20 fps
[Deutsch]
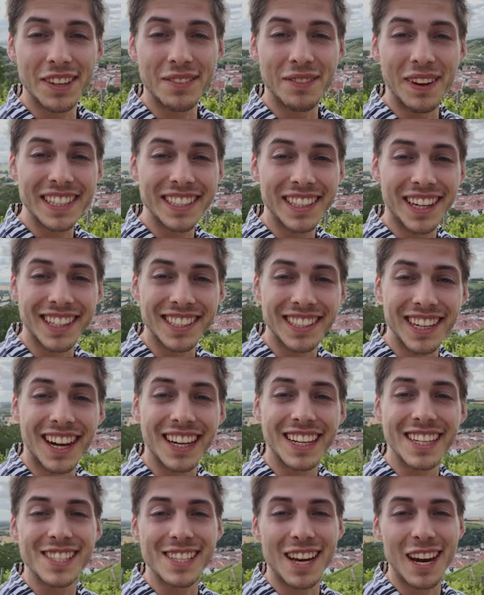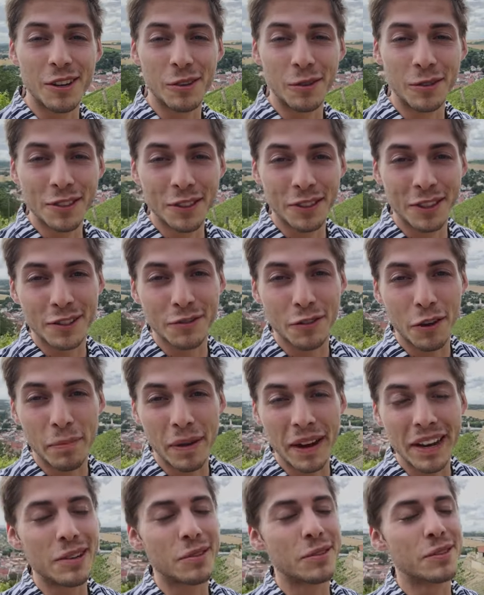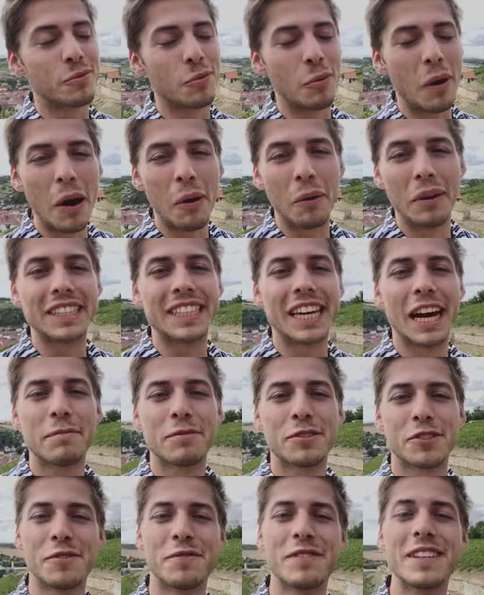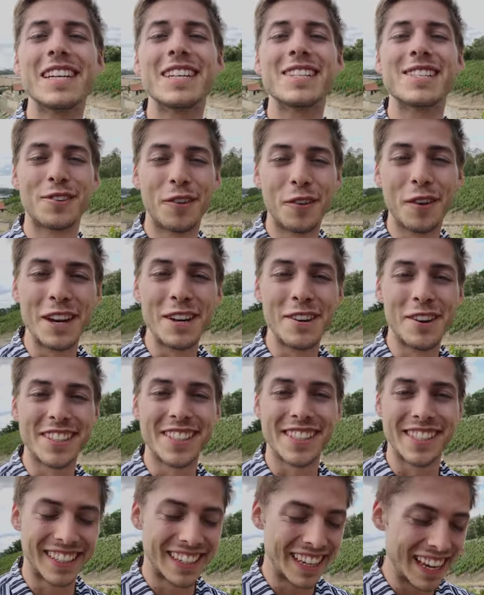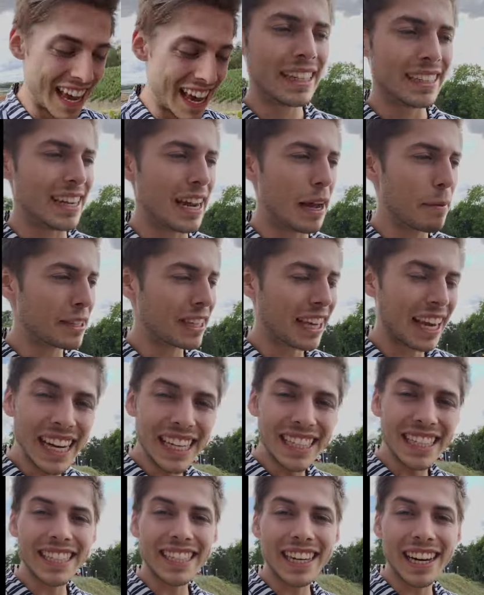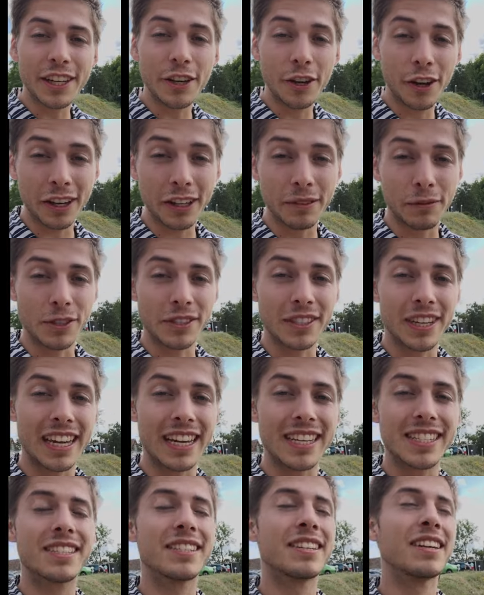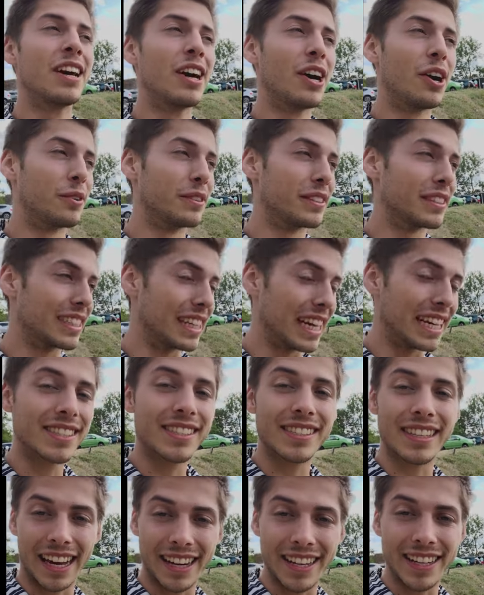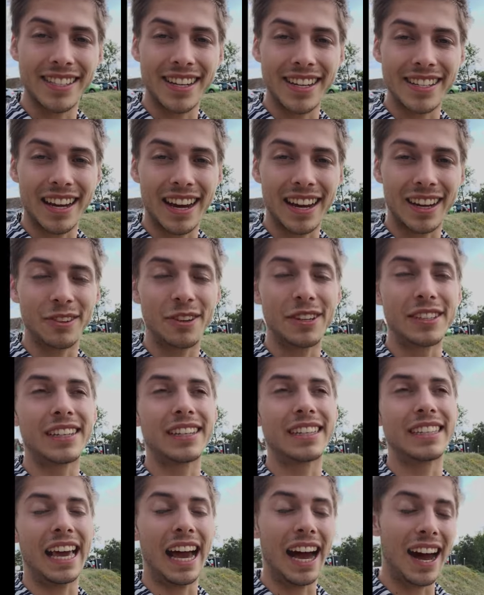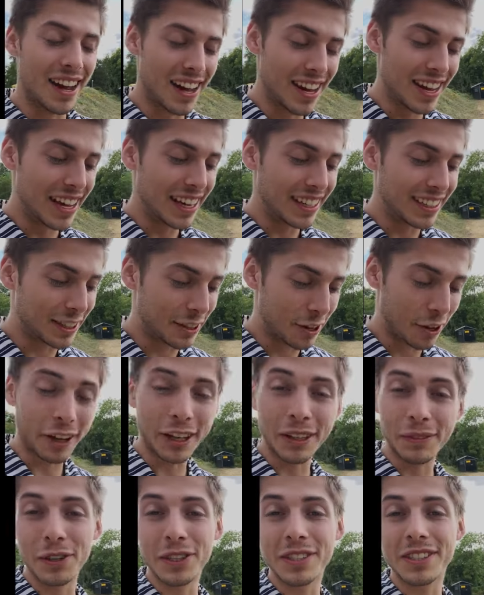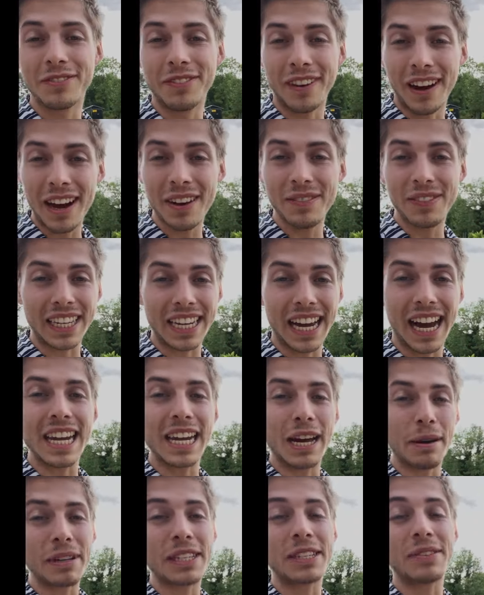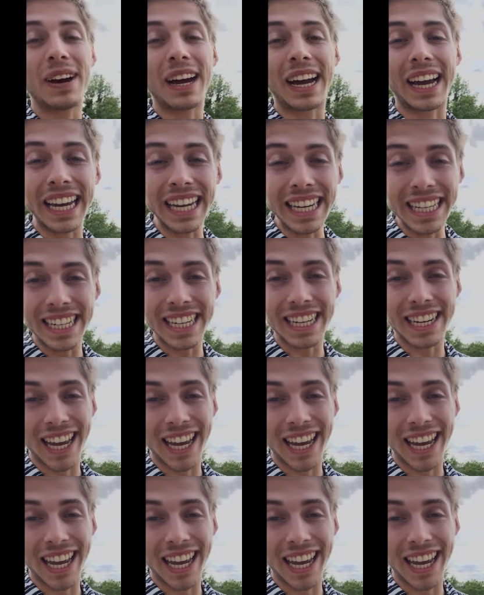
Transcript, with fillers: ein weiterer Tag in Saale Unstrut ist vorbei und wow, ich hab's schon wieder so genossen. Dann habe ich richtig geil Currywurst gegessen und jetzt kann ich's ja sagen, Leute, ja, die Currywurst war vegan, aber die war richtig